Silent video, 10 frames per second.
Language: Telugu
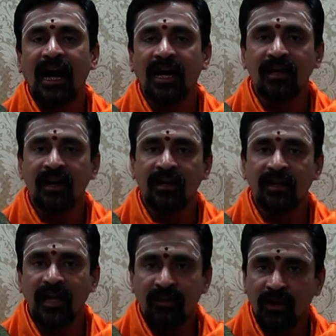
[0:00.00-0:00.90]

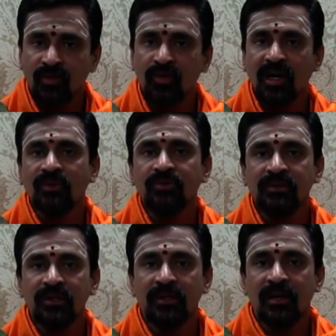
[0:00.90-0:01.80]
ఆలయానికి ఎవరూ రారు
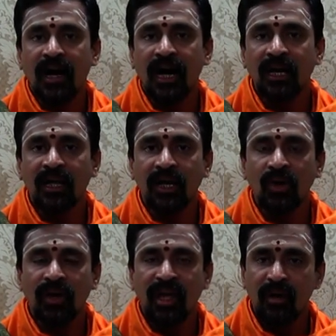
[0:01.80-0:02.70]

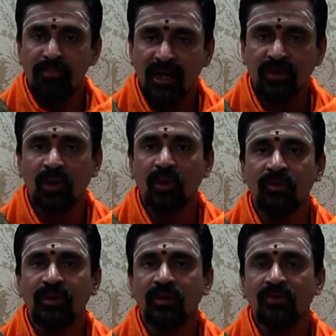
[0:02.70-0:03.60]
ఆలయంలో ఏ భక్తులు
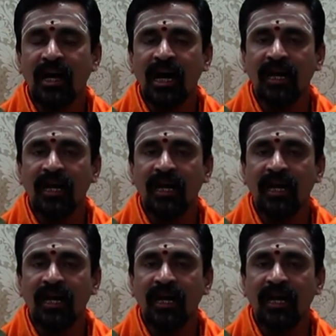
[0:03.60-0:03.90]
ఉండరు